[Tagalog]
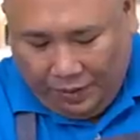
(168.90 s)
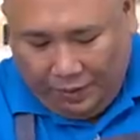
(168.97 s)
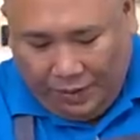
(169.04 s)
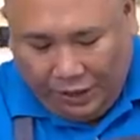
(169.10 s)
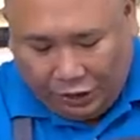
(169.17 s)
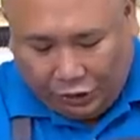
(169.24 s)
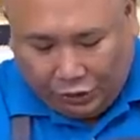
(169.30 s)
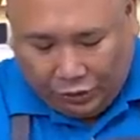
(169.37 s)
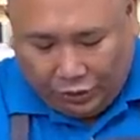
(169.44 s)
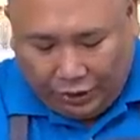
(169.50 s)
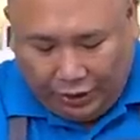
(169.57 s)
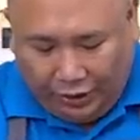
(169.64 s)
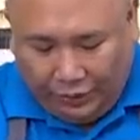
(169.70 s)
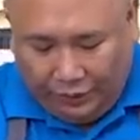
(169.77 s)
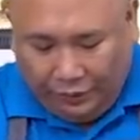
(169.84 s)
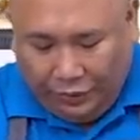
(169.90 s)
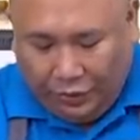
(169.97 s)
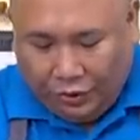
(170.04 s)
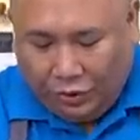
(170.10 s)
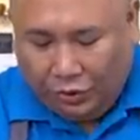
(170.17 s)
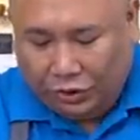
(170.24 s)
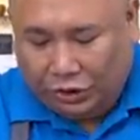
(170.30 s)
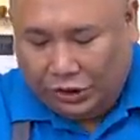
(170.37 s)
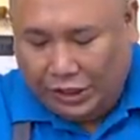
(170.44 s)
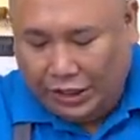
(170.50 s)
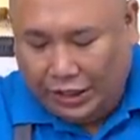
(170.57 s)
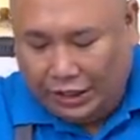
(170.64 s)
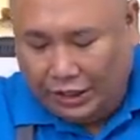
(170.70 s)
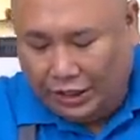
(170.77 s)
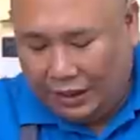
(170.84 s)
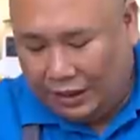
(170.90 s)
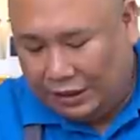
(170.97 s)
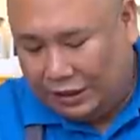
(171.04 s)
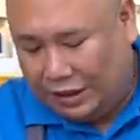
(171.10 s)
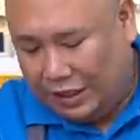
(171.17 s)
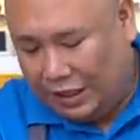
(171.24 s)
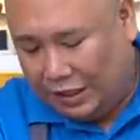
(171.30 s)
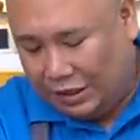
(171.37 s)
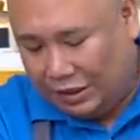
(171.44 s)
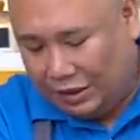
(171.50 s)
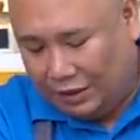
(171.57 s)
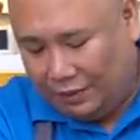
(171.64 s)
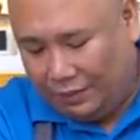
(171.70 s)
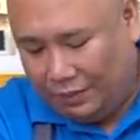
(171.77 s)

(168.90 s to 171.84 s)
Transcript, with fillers: Be sure to chill the cheese